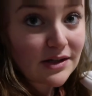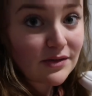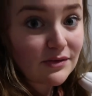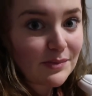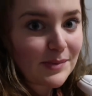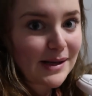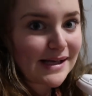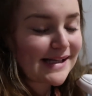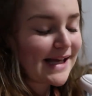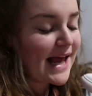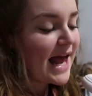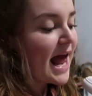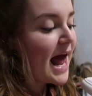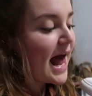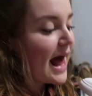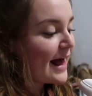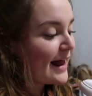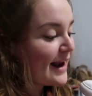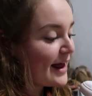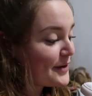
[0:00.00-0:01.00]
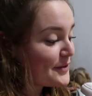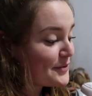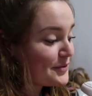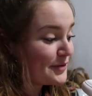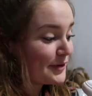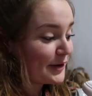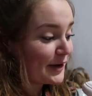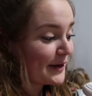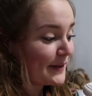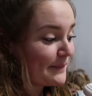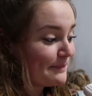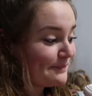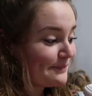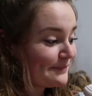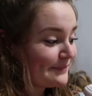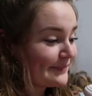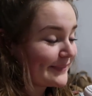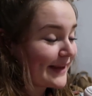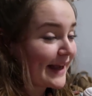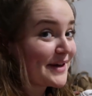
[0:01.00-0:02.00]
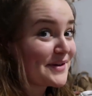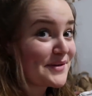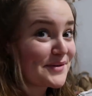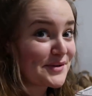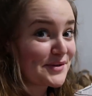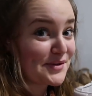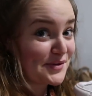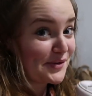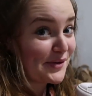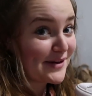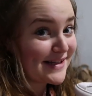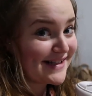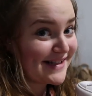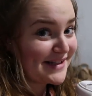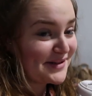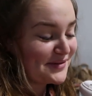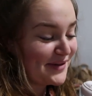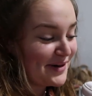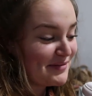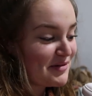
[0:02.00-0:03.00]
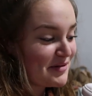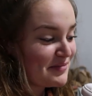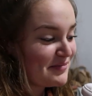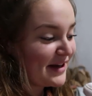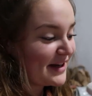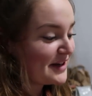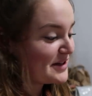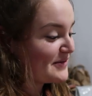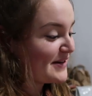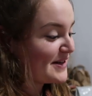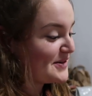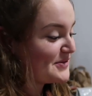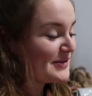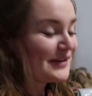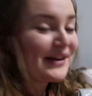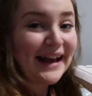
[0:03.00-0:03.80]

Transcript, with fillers: Je vais passer à la couleur. Je croise les doigts pour pas que je fasse une